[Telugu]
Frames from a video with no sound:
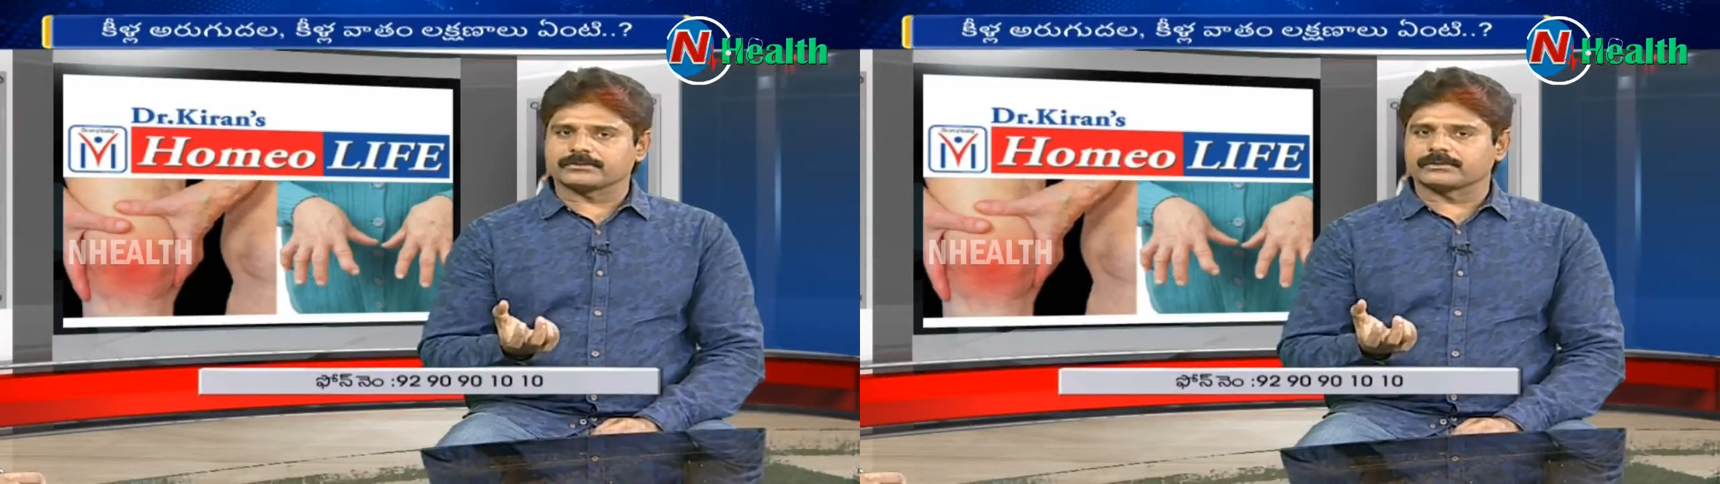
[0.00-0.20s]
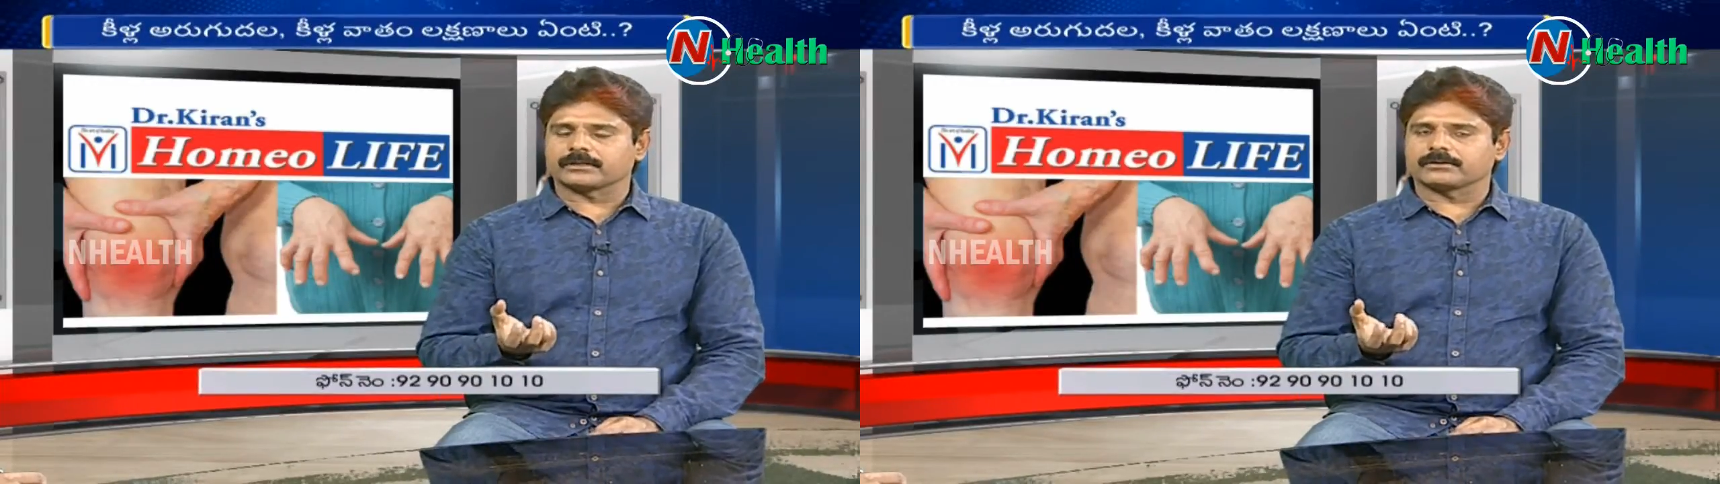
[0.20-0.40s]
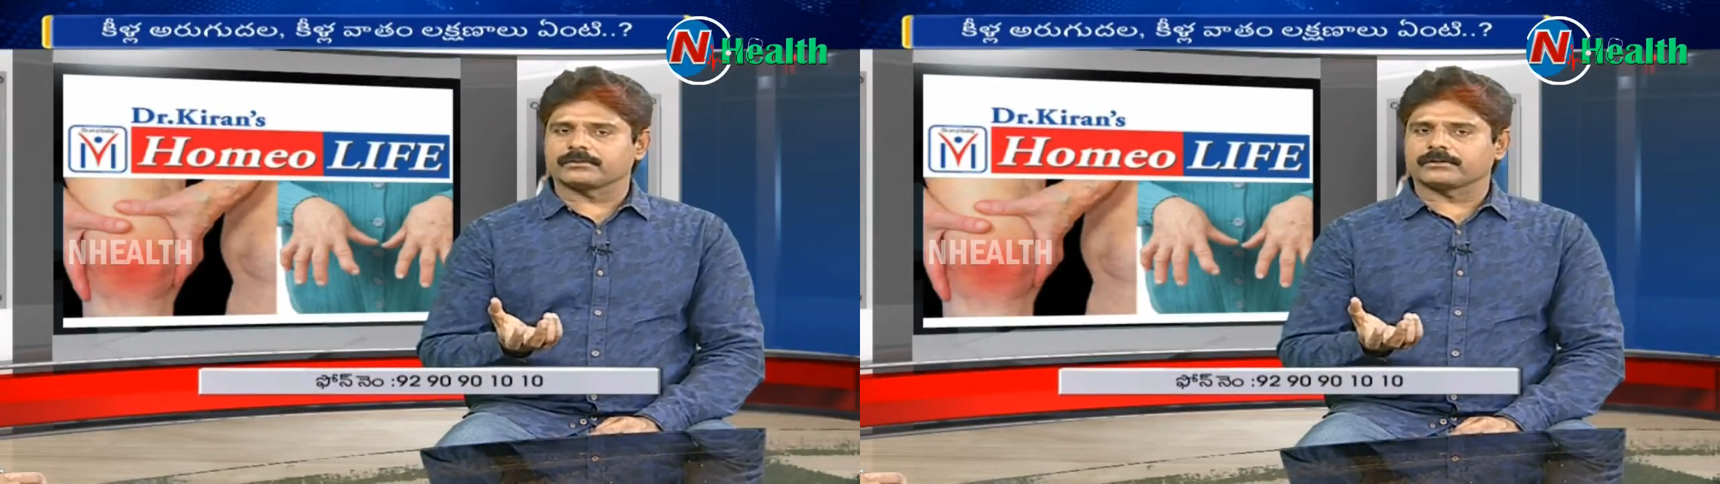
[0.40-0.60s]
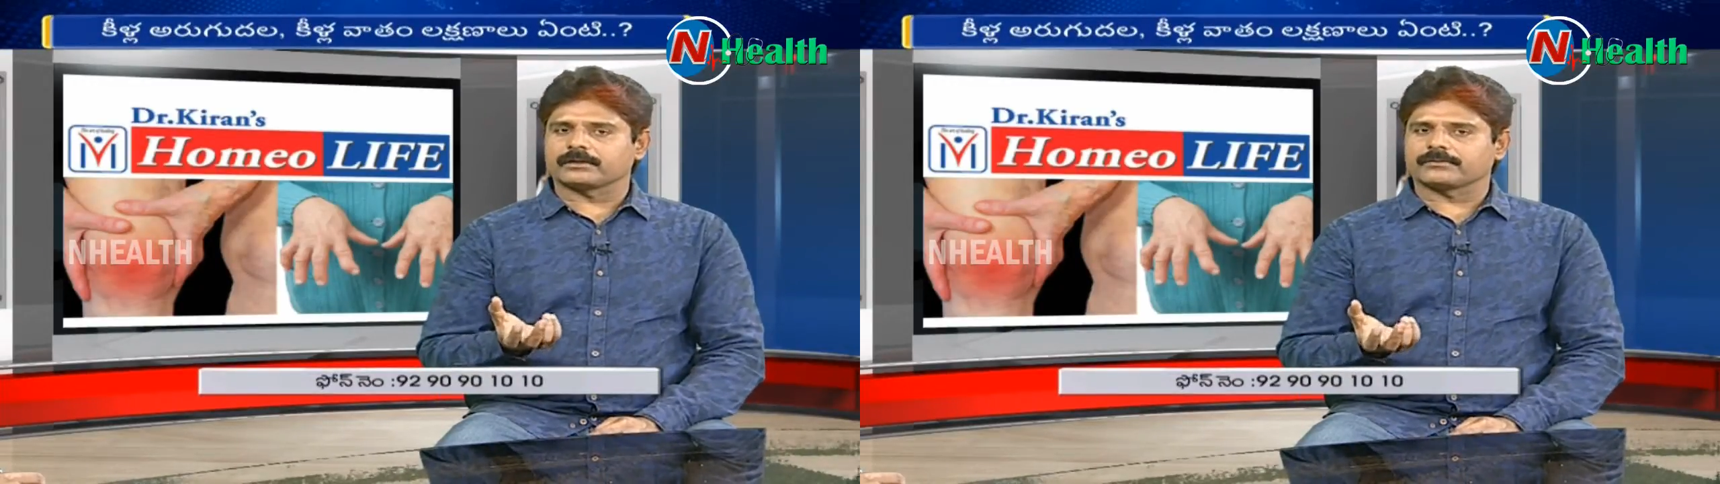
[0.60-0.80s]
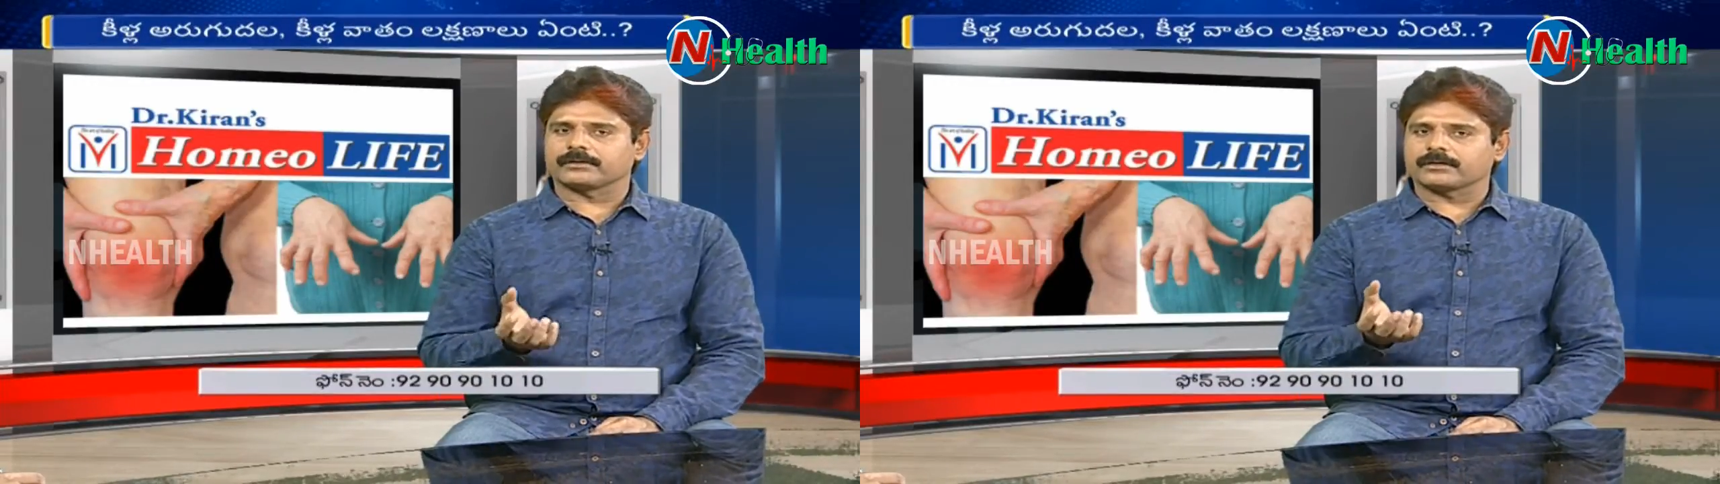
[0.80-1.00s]
ఉంటాయో ఈ
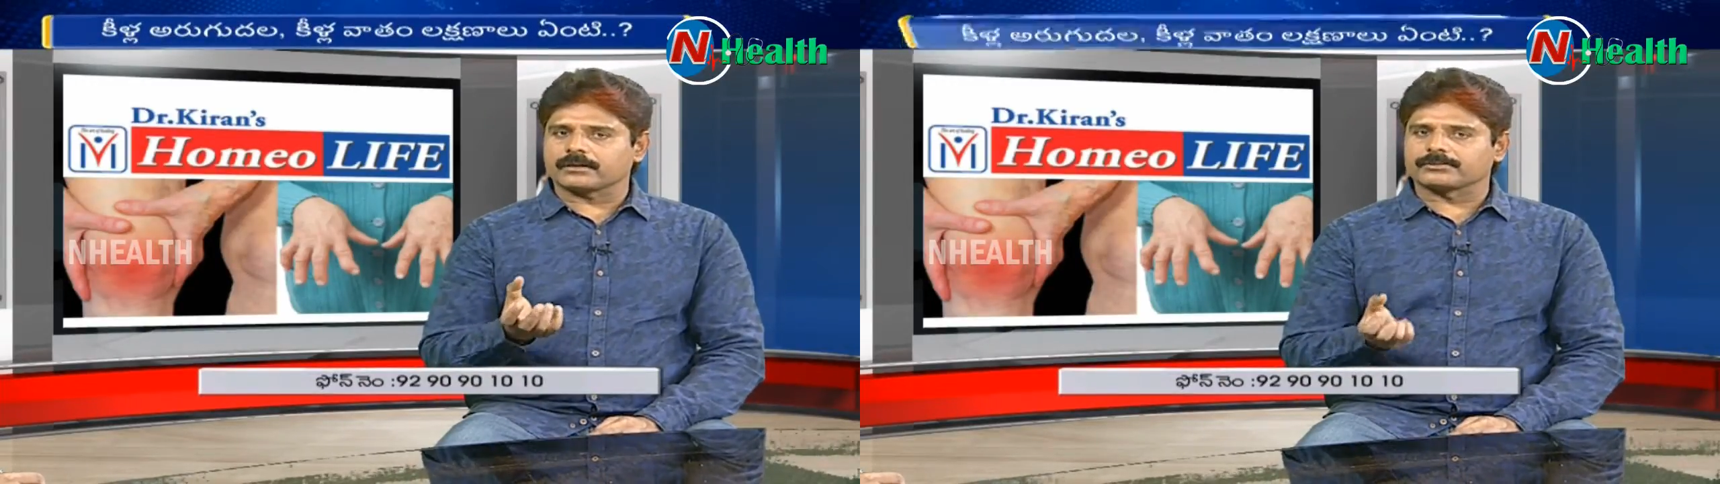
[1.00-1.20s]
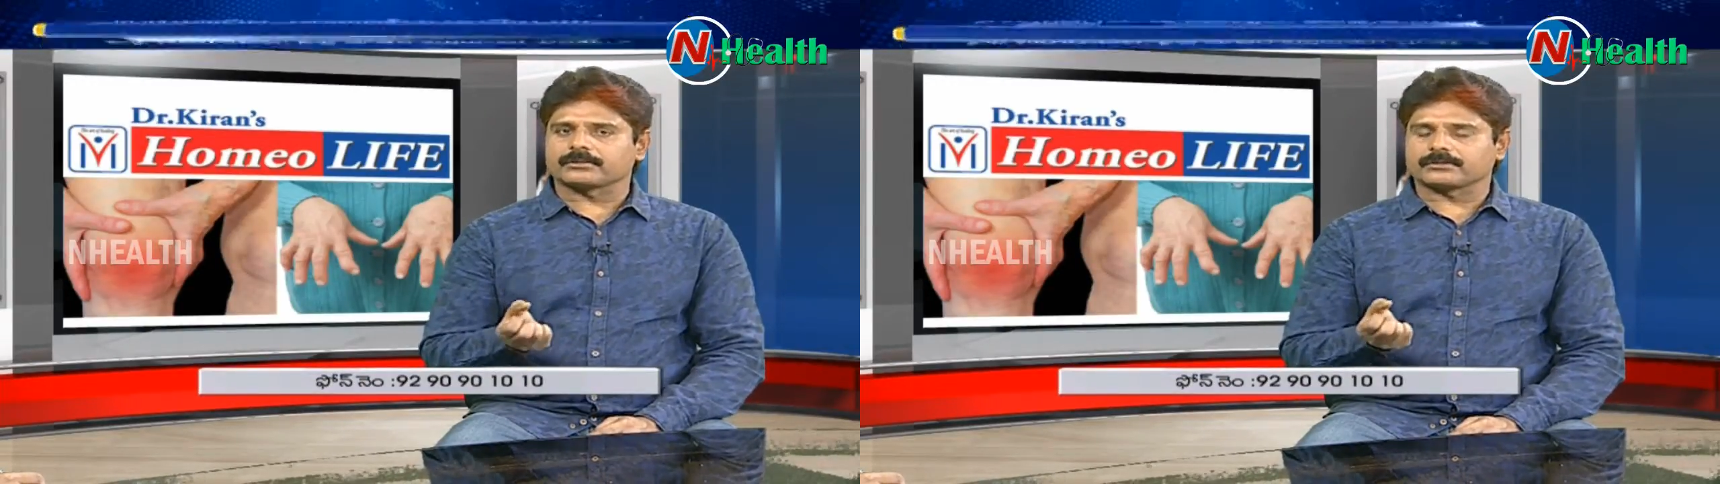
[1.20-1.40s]
లిక్విడ్ని అబ్జర్వ్